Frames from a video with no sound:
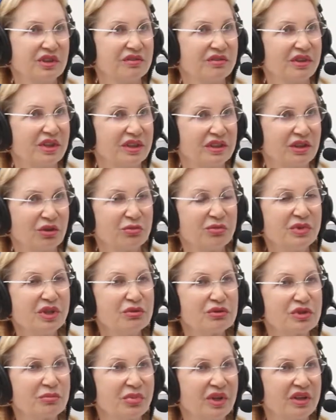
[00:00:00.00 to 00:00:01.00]
и говорят, говорят, а у
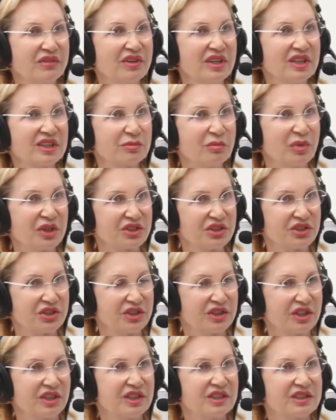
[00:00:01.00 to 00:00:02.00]
меня уже появились
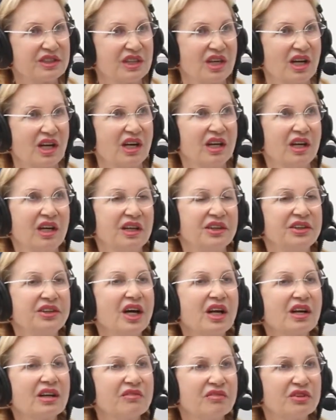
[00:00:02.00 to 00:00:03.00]
морщины из-за
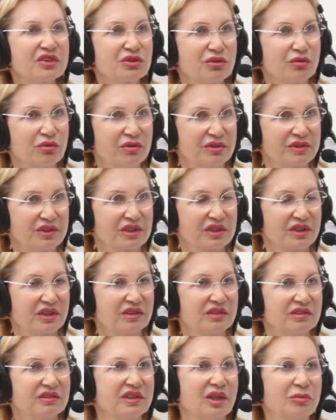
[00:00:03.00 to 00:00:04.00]
яркого солнца.